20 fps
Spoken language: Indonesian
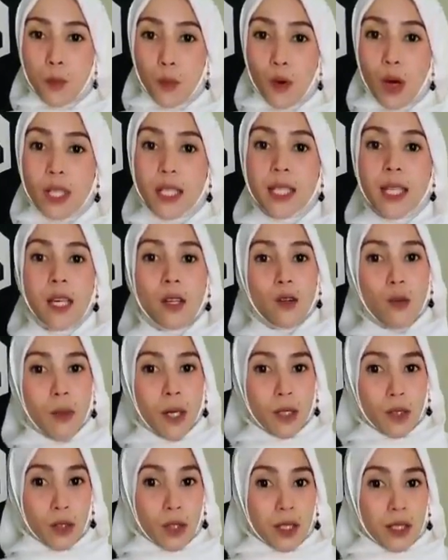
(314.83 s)
puasa
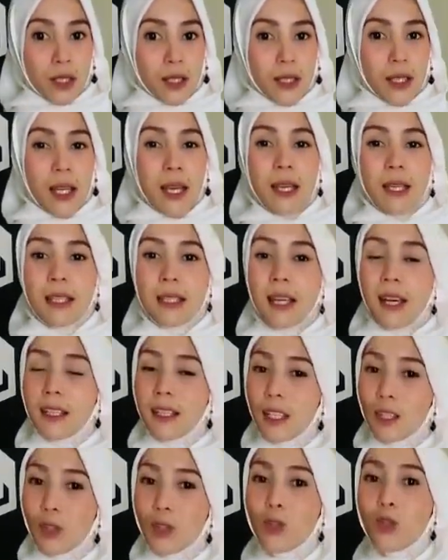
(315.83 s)
Ramadan yang
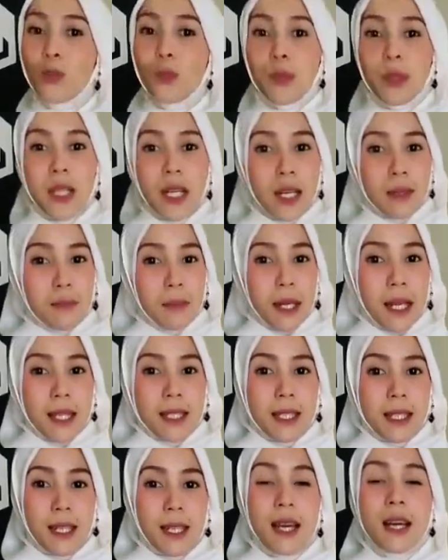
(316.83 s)
ditutup dengan
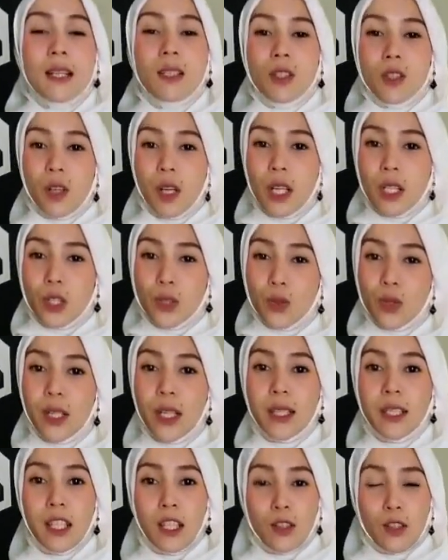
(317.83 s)
pelaksanaan sholat
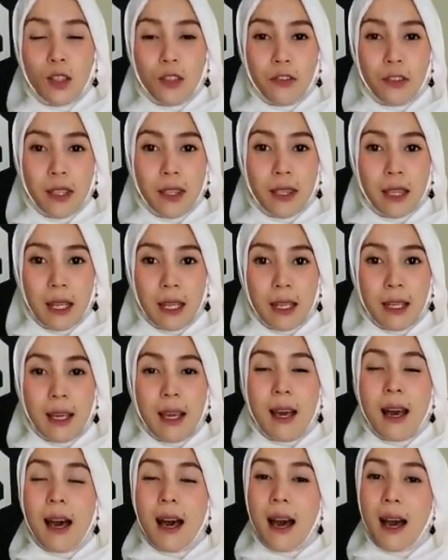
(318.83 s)
sunat Idul Fitri